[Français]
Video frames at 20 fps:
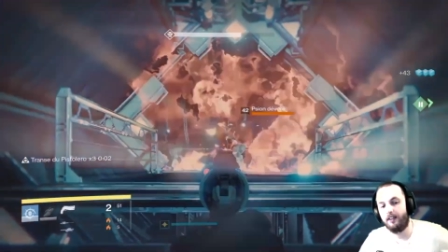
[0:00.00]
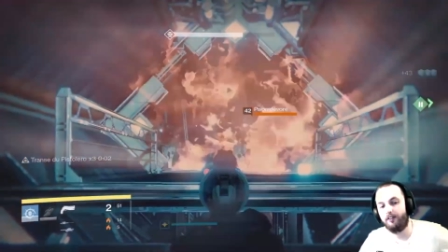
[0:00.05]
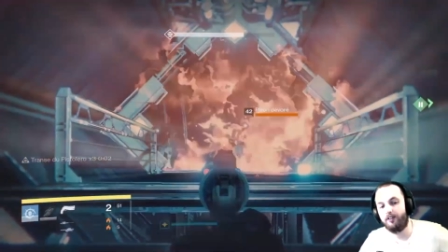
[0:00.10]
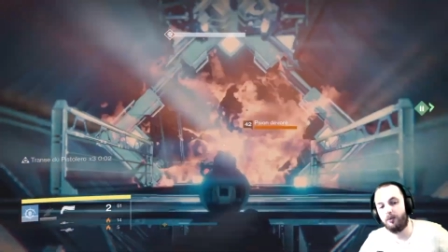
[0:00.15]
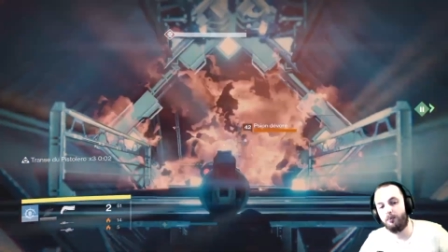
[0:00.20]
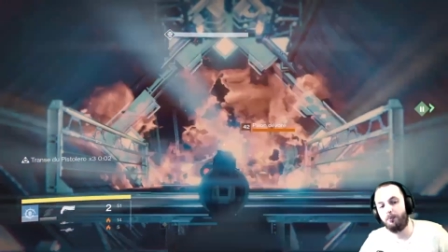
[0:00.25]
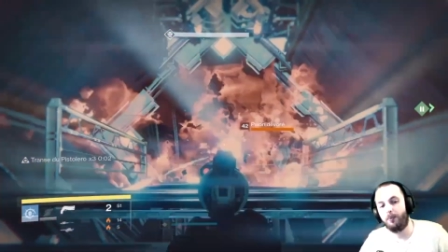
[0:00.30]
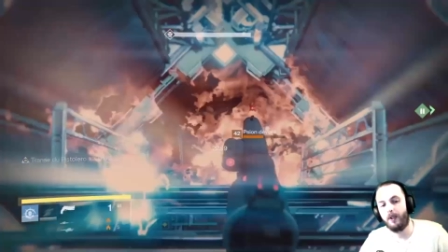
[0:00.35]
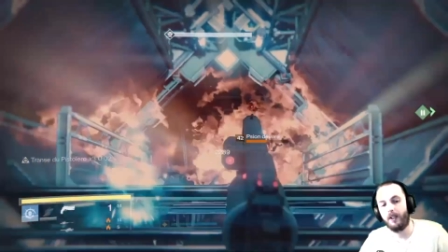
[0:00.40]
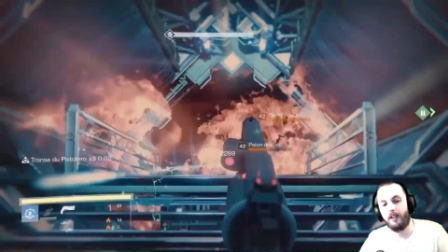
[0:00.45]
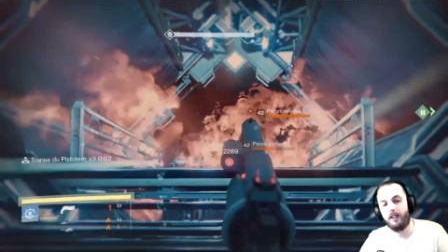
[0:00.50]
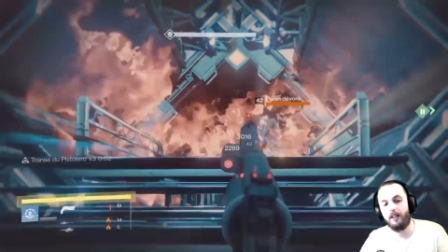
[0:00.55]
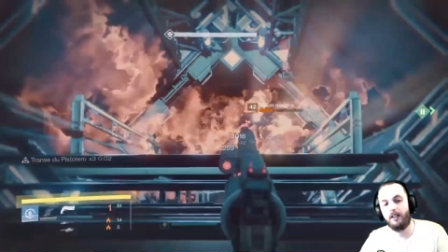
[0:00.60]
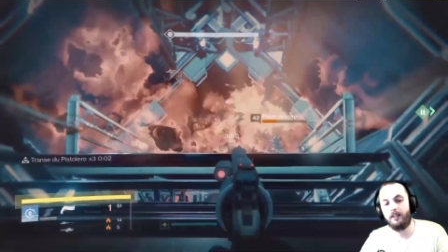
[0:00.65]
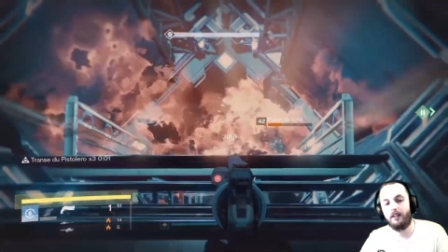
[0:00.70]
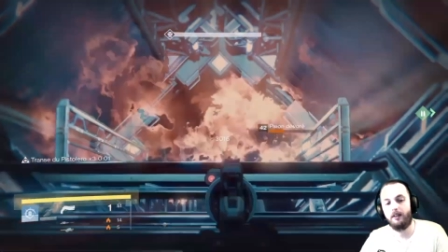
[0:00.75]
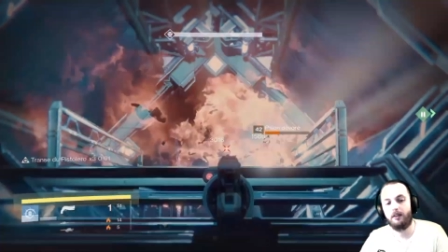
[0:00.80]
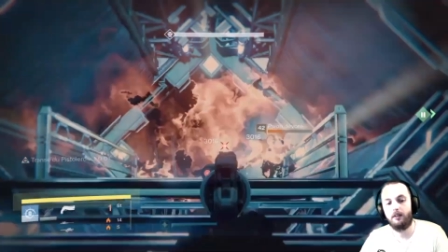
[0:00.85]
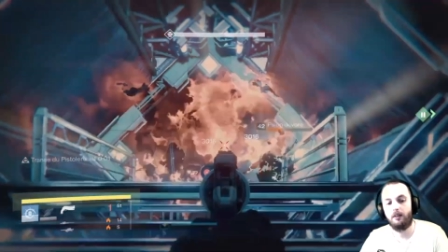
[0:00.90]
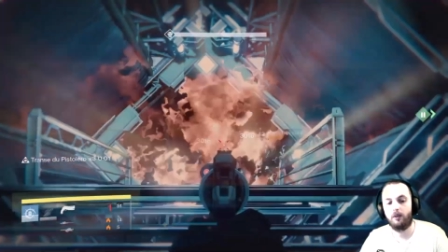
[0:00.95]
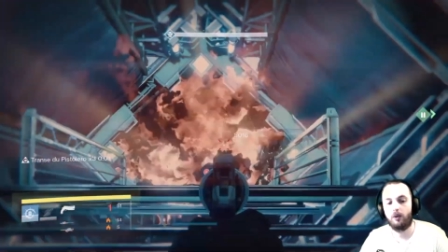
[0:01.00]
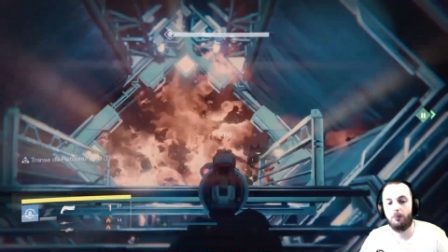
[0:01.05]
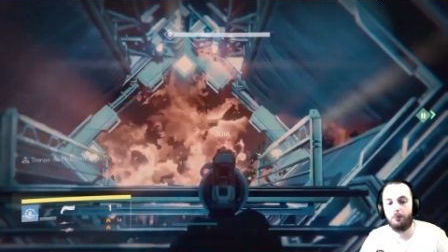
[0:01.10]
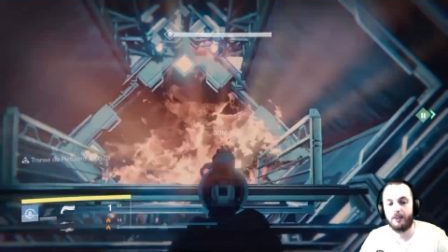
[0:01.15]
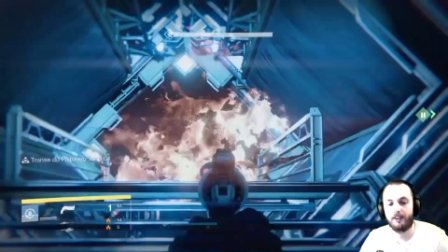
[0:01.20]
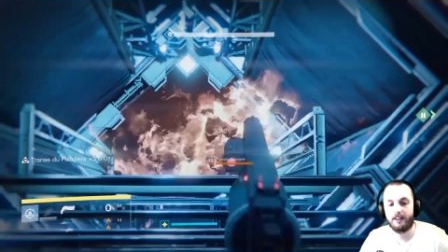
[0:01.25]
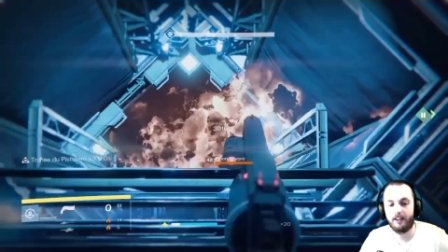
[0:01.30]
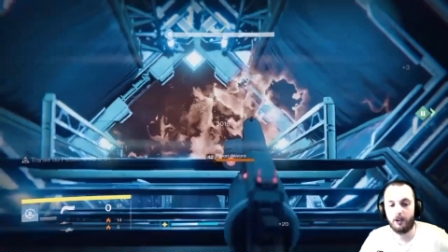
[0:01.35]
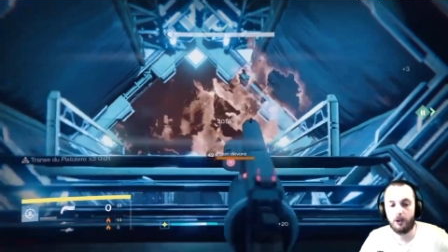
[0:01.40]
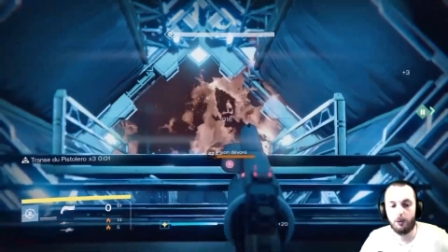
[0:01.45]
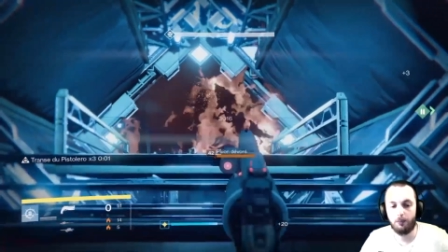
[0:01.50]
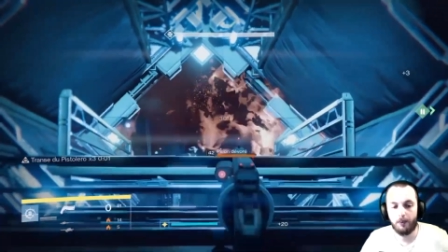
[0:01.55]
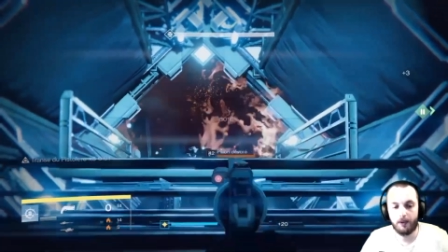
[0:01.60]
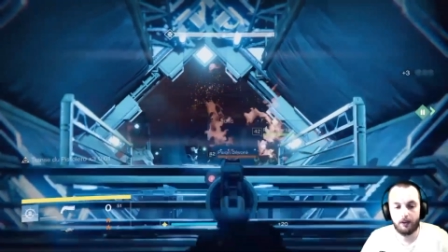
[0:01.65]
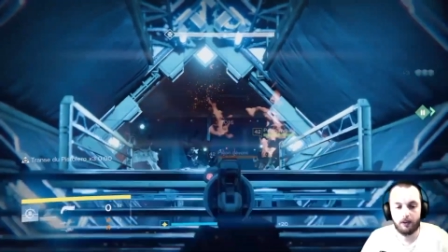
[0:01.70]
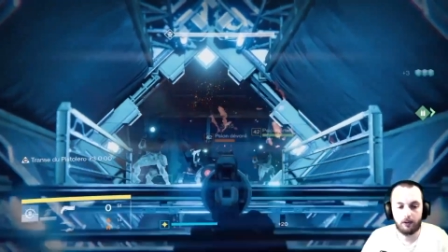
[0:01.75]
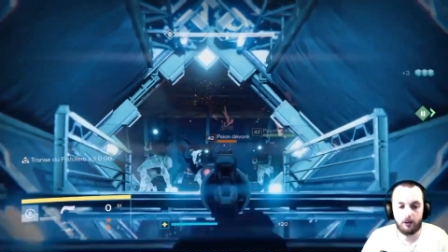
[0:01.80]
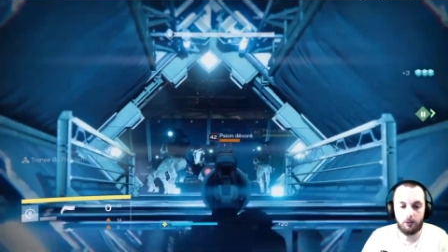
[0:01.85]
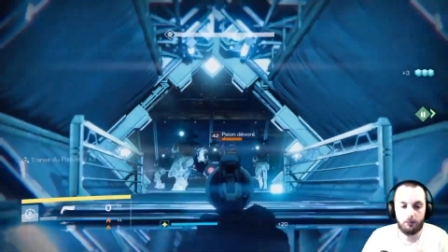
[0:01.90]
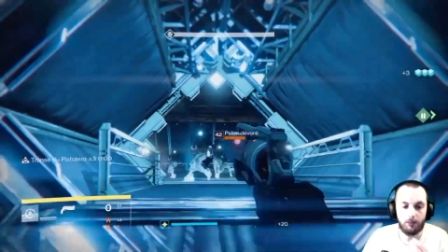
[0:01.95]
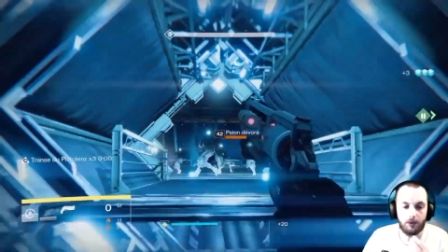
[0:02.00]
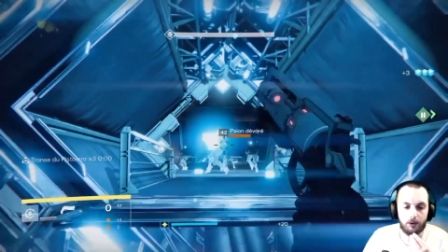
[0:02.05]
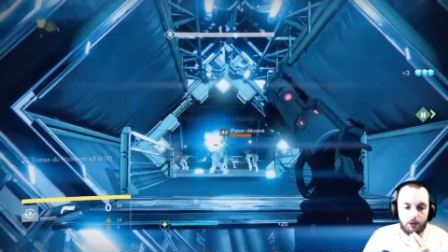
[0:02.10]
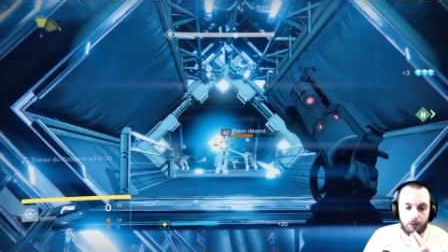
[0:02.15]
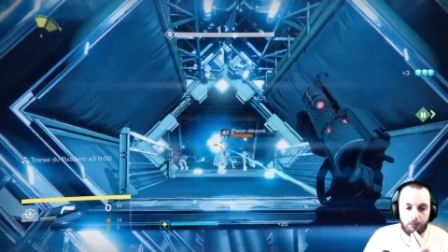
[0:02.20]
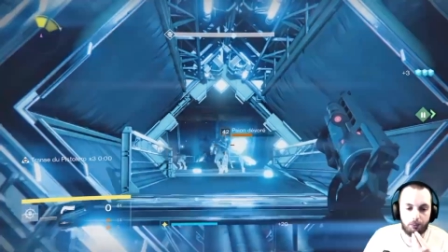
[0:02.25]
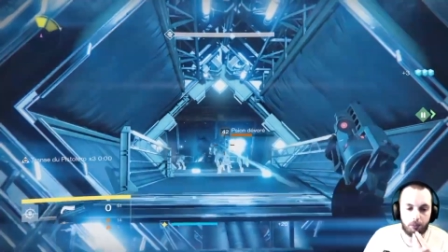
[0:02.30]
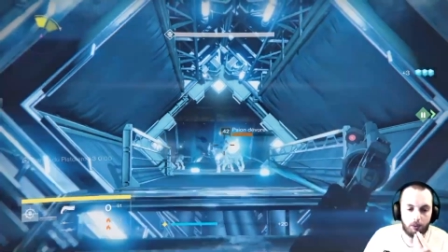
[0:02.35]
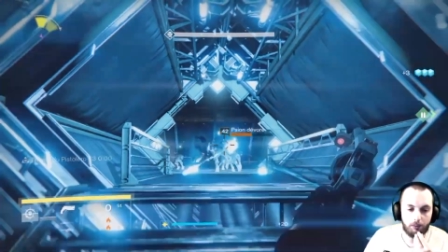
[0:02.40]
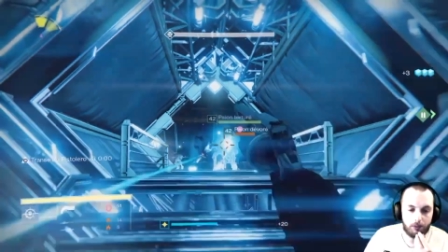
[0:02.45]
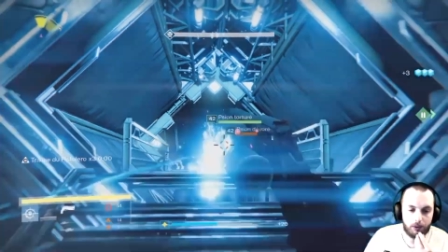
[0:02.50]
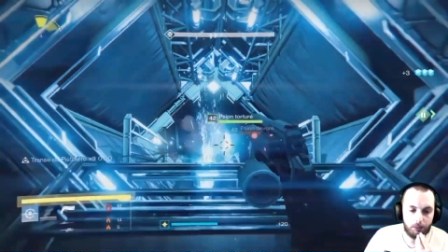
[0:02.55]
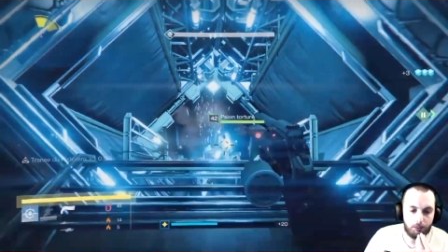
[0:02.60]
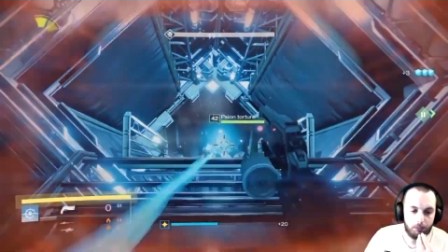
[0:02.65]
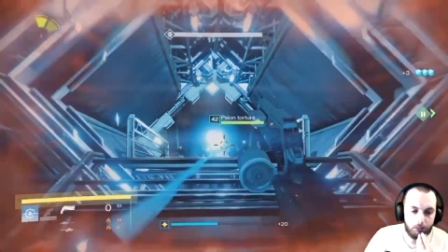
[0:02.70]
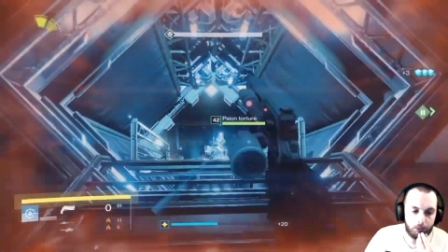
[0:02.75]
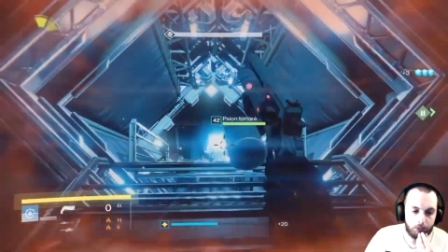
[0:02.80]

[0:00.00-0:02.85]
il faut pas euh, remets ça demain. Demain, tu prends un